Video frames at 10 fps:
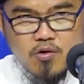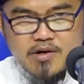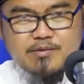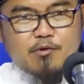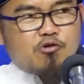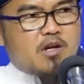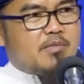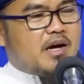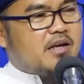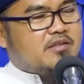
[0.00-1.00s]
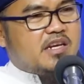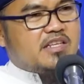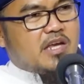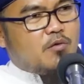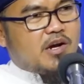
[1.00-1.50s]
Oleh sebab itu lima
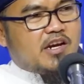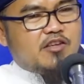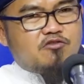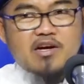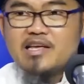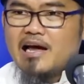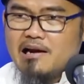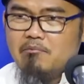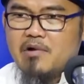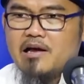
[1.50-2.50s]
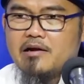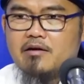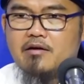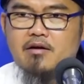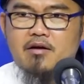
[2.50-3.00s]
jenis hewan ini juga
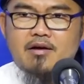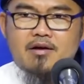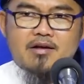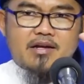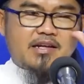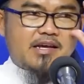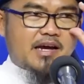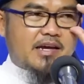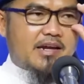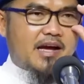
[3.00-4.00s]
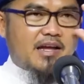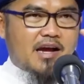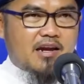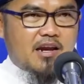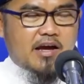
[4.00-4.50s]
diharamkan. Ya, jadi
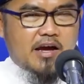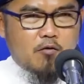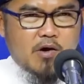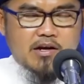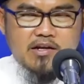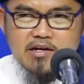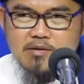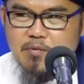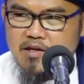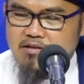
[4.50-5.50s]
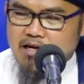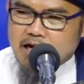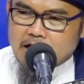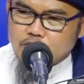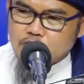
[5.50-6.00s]
kaidahnya adalah hewan yang
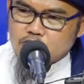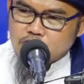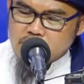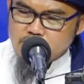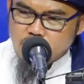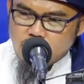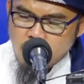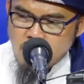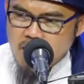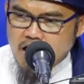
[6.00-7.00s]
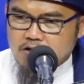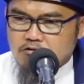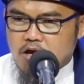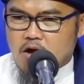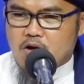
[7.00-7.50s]
diperintahkan untuk dibunuh
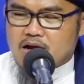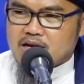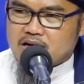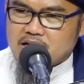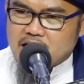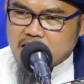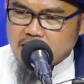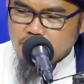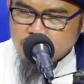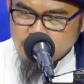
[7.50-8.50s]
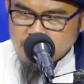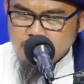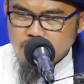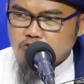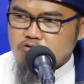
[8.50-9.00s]
atau hewan yang dilarang untuk
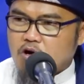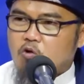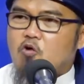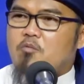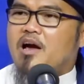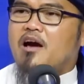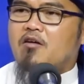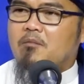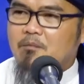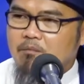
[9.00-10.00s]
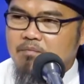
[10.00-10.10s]
dibunuh juga hukumnya haram.